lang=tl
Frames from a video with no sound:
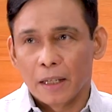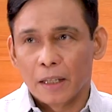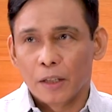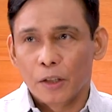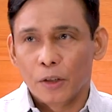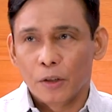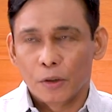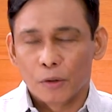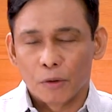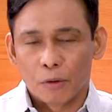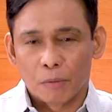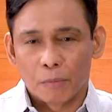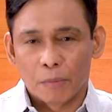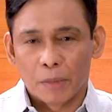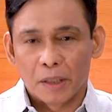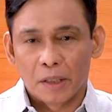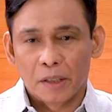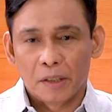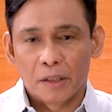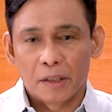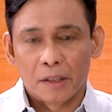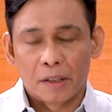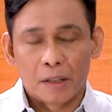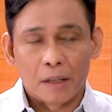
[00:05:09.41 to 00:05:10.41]
and yung
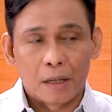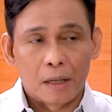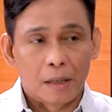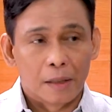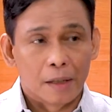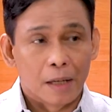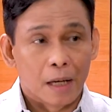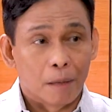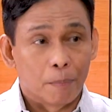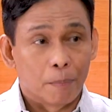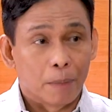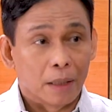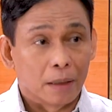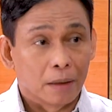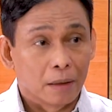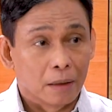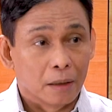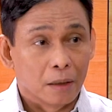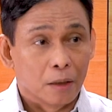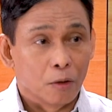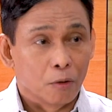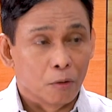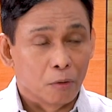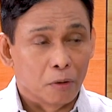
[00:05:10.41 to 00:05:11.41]
managerial dapat
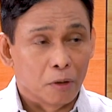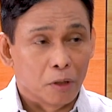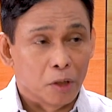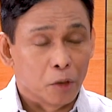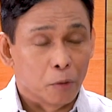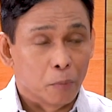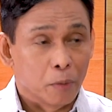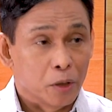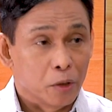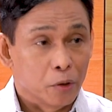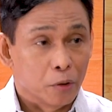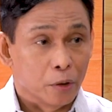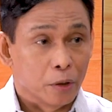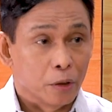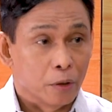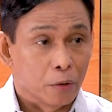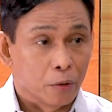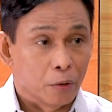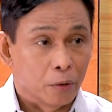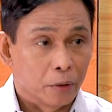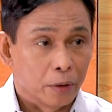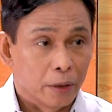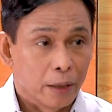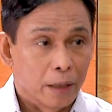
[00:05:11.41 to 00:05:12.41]
yung inspection and
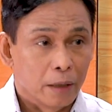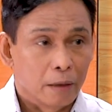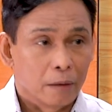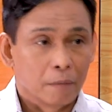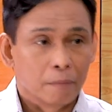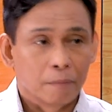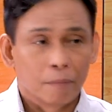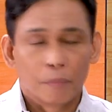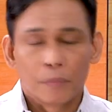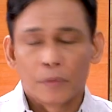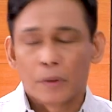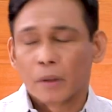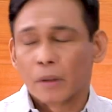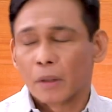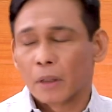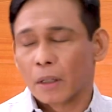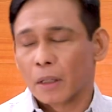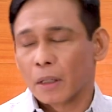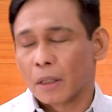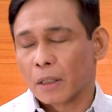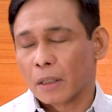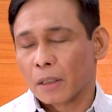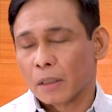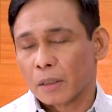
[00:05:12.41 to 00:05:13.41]
audit. Oo.
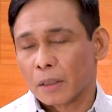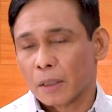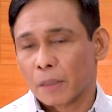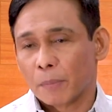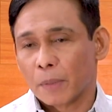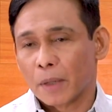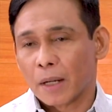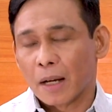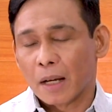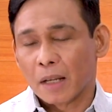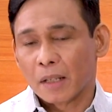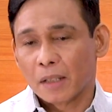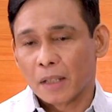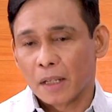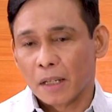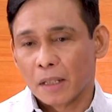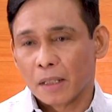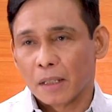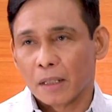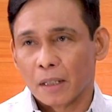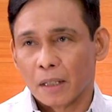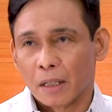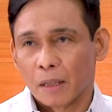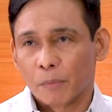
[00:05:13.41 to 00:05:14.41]
Uh, sa
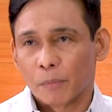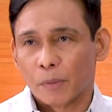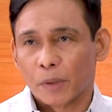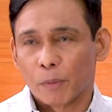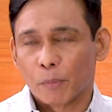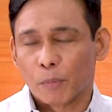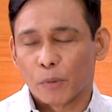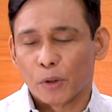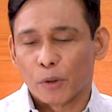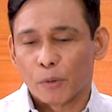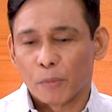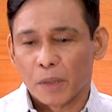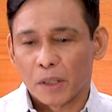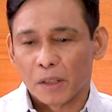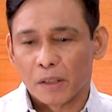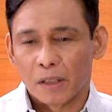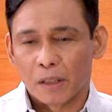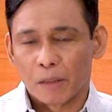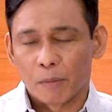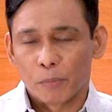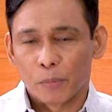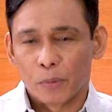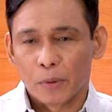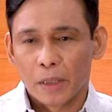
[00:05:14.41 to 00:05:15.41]
pag-assist ng performance
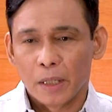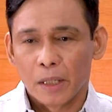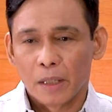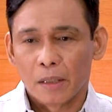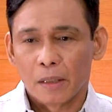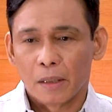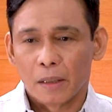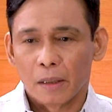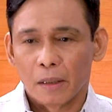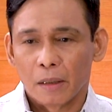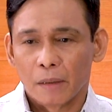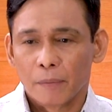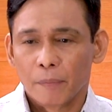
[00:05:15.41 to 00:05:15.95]
ng pulis.